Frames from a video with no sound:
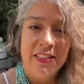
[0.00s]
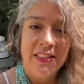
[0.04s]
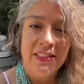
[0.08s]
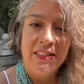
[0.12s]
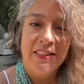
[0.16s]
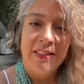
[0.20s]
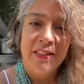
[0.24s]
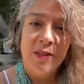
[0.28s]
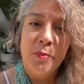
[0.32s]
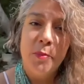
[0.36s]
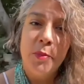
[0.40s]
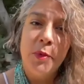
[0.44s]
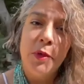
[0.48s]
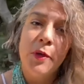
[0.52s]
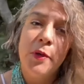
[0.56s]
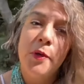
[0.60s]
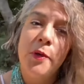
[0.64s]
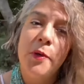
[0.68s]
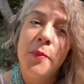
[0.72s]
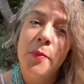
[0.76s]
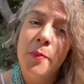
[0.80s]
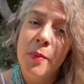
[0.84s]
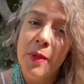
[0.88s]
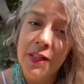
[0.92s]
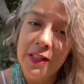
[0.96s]
te puedo
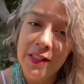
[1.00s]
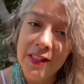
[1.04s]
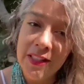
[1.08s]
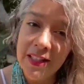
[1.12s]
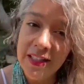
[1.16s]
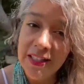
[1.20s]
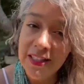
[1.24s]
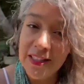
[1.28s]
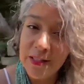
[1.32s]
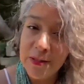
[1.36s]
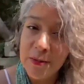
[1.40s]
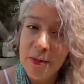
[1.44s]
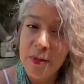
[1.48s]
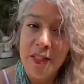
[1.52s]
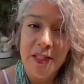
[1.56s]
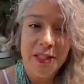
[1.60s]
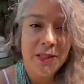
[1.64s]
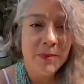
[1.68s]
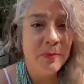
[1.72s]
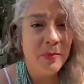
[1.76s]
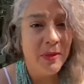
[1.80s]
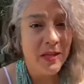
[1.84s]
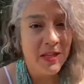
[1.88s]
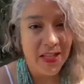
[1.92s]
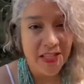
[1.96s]
compartir que es una
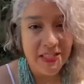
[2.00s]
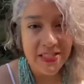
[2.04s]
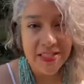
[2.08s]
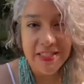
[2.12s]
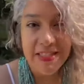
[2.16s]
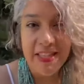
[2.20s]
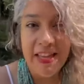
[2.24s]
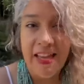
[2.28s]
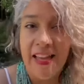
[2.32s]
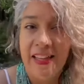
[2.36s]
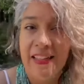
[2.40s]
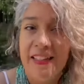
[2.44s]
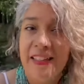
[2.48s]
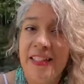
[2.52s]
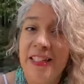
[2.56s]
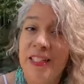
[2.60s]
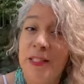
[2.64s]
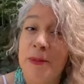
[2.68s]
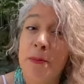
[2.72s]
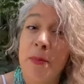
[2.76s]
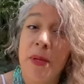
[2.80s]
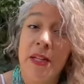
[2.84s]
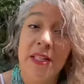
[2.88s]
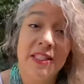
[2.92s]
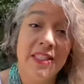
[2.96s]
experiencia
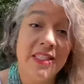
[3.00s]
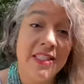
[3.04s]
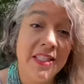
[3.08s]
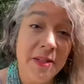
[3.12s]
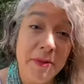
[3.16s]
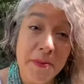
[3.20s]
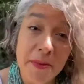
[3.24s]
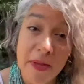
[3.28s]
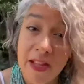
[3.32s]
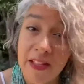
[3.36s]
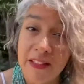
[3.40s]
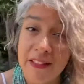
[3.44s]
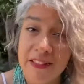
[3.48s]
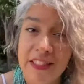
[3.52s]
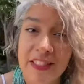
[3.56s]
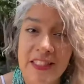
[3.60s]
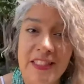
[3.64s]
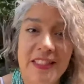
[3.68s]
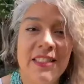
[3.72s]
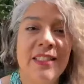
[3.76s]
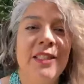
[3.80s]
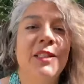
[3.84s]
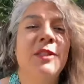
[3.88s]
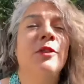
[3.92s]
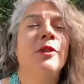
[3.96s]
expansiva,
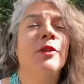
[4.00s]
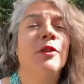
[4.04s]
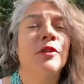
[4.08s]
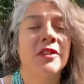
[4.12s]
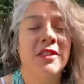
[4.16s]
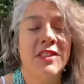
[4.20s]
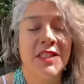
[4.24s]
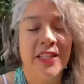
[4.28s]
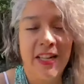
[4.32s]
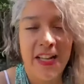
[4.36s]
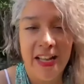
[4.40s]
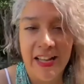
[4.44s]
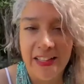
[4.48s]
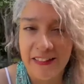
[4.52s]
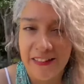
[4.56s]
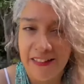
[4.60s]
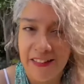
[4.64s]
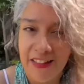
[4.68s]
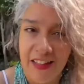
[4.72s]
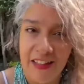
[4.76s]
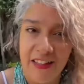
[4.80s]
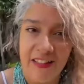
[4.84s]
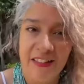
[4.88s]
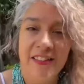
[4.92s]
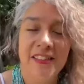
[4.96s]

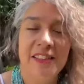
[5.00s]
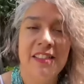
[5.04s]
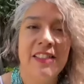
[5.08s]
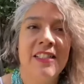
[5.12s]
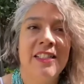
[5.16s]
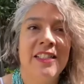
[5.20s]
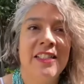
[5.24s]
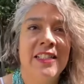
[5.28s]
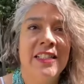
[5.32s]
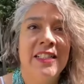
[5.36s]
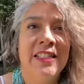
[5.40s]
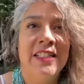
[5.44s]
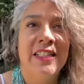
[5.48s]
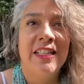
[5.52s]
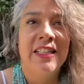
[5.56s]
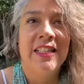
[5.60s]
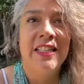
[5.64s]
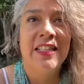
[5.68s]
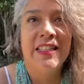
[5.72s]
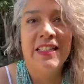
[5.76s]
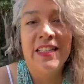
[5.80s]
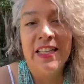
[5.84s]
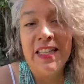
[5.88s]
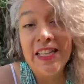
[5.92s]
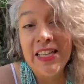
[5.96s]
desintoxicante,
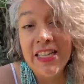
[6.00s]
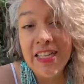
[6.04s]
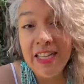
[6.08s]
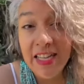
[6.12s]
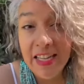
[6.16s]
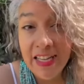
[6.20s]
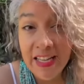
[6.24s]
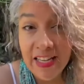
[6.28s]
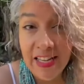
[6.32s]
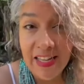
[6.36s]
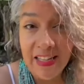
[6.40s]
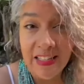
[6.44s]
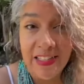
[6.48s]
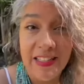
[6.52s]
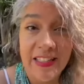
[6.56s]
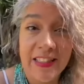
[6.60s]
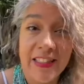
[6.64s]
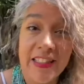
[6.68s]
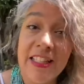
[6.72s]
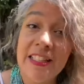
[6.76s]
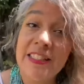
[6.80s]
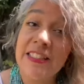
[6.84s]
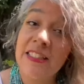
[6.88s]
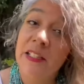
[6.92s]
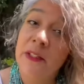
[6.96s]
que te llena, que
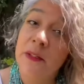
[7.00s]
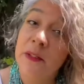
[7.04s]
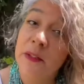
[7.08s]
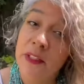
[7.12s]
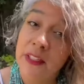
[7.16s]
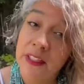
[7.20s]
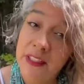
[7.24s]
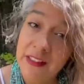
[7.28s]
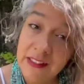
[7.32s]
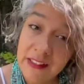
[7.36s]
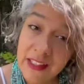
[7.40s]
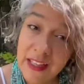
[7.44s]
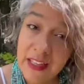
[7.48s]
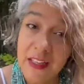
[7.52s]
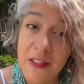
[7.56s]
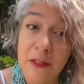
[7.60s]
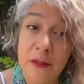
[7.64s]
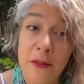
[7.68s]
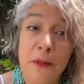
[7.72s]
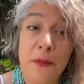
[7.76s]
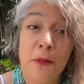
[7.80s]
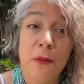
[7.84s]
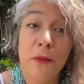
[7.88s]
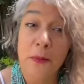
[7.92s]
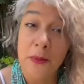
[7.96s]
te hace conectar
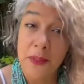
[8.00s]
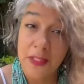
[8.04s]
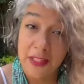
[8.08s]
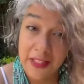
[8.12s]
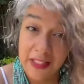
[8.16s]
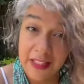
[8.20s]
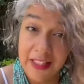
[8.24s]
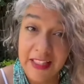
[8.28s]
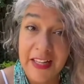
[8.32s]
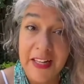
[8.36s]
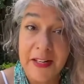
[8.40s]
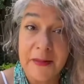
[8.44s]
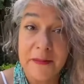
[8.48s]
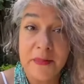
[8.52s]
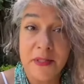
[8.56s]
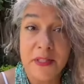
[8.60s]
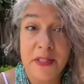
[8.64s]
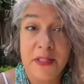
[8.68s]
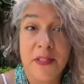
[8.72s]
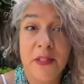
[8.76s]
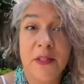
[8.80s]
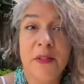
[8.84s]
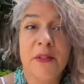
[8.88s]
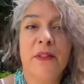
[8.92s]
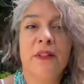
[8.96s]
con tu verdadera
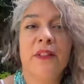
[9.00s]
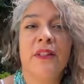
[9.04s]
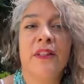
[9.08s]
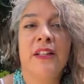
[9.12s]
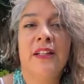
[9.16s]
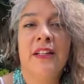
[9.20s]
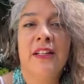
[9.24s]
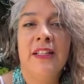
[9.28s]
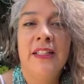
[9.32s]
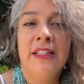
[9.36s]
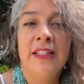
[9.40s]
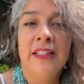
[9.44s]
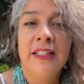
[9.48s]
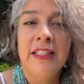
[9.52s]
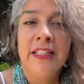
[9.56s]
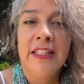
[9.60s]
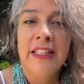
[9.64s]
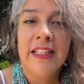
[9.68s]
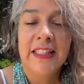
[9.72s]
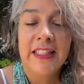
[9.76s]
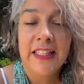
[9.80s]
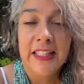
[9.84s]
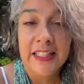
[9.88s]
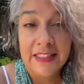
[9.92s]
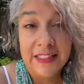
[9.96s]
misión,
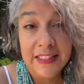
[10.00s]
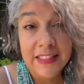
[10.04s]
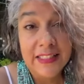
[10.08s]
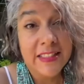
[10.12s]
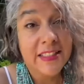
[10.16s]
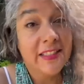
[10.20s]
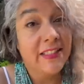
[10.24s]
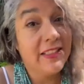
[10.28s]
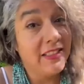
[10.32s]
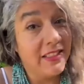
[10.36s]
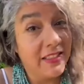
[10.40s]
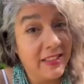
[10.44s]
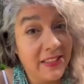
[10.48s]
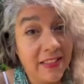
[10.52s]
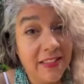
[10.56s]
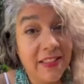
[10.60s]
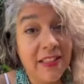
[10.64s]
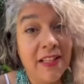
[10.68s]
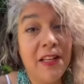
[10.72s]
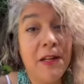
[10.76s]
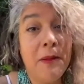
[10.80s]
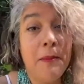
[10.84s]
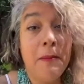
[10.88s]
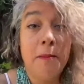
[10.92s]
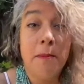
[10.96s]
que te hace sentirte
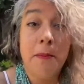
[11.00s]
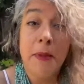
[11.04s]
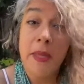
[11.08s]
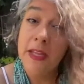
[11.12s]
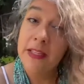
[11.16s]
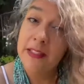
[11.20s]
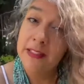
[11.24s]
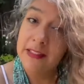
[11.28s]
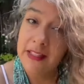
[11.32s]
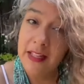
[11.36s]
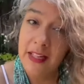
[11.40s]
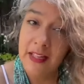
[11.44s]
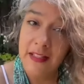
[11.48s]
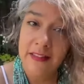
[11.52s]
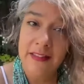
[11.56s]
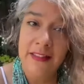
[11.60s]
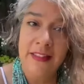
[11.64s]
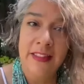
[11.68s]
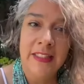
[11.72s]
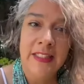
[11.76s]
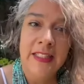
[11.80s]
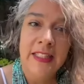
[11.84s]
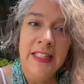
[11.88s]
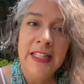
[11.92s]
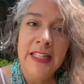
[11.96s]
en limpieza,
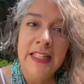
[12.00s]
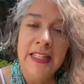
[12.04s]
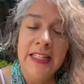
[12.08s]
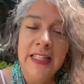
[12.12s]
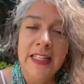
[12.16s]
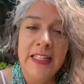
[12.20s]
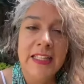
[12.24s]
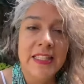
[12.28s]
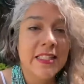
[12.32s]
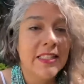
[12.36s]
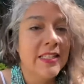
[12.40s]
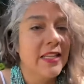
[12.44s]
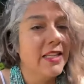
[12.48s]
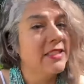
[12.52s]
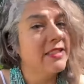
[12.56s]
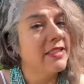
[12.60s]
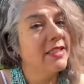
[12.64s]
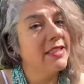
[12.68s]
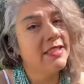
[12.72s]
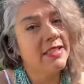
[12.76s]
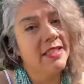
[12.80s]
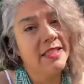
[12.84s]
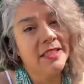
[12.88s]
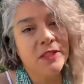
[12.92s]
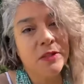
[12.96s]
que quizás
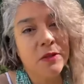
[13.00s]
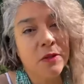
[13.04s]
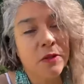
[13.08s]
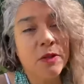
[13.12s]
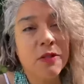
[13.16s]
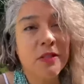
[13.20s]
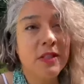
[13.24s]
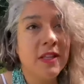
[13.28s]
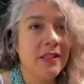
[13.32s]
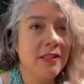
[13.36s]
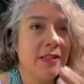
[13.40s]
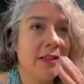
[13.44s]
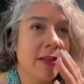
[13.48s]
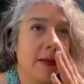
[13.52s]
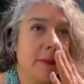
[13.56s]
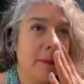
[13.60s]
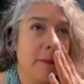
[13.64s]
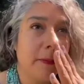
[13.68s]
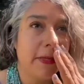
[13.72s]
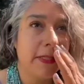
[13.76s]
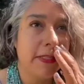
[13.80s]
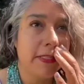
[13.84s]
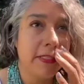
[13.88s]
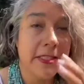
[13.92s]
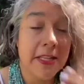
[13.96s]
esas cosas que
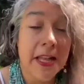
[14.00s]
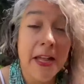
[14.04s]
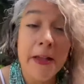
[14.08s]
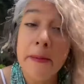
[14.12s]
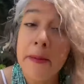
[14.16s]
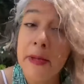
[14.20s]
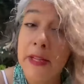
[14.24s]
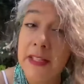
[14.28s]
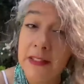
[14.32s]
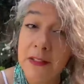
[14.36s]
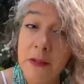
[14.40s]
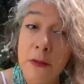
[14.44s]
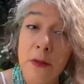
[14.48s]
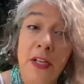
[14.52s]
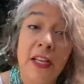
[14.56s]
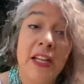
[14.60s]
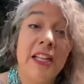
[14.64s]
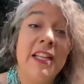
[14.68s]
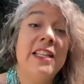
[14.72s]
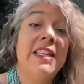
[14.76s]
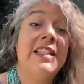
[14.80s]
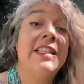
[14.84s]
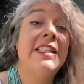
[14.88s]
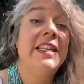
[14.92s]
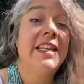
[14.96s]
pensabas o que
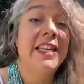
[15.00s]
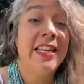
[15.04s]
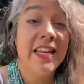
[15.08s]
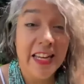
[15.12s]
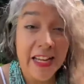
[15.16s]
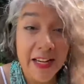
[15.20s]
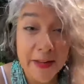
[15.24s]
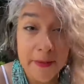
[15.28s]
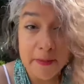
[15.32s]
ni siquiera